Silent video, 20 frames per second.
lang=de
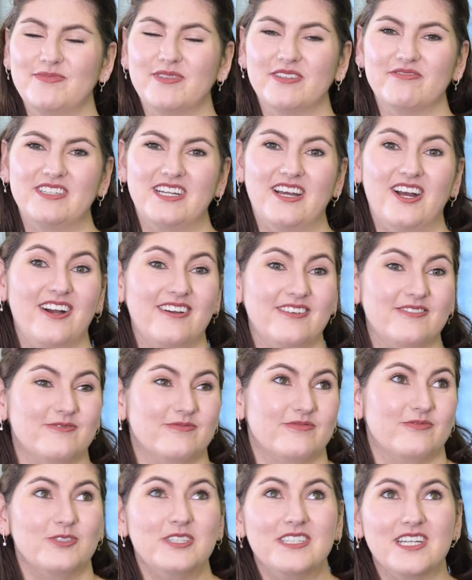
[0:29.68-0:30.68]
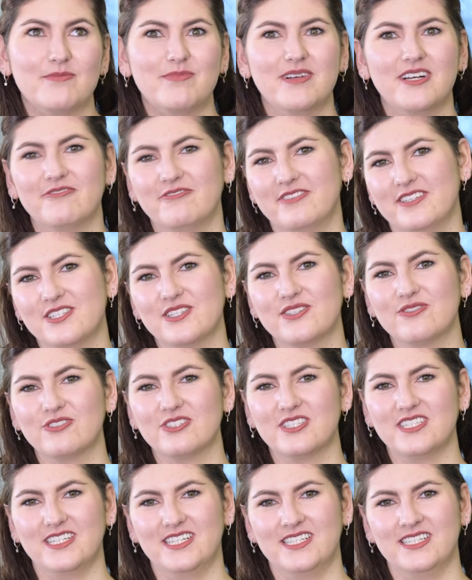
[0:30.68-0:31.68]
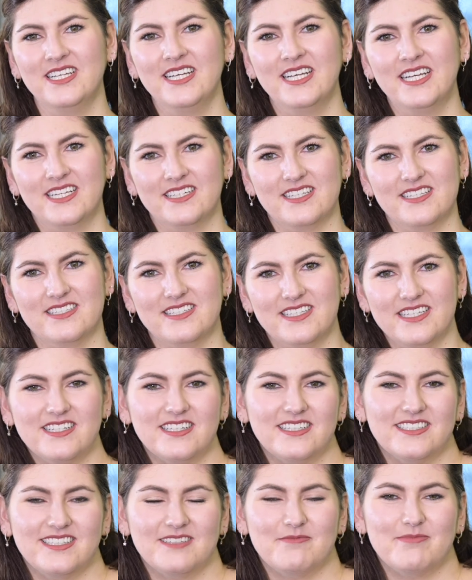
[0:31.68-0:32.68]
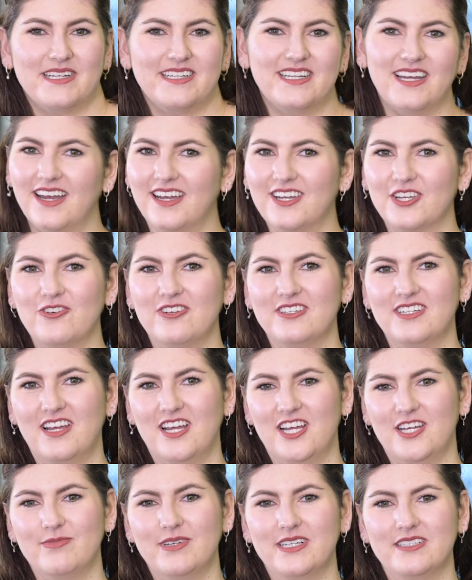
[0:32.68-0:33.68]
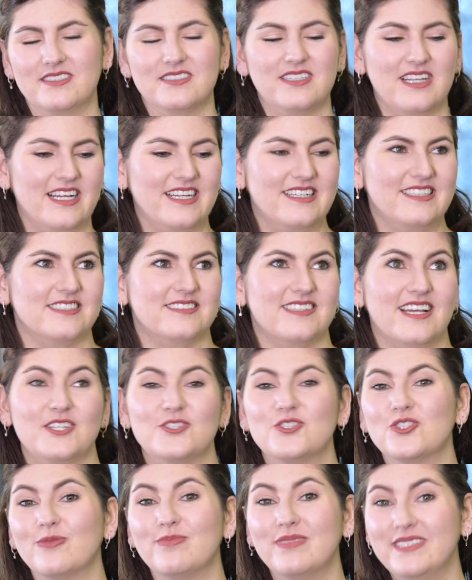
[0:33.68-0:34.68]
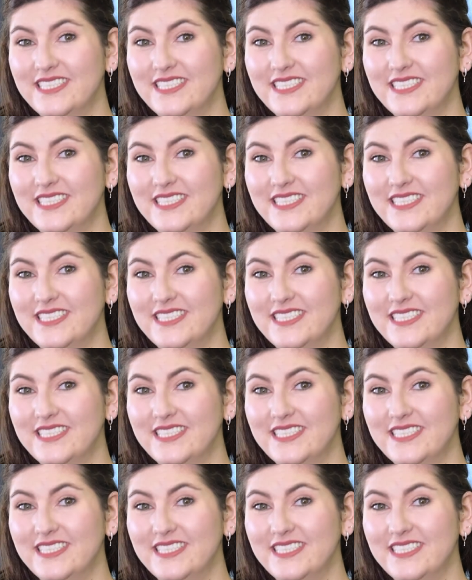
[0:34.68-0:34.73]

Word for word: immer wieder wunderbar festzustellen, dass jeder, der bei der Arion arbeitet, eigentlich seinen Job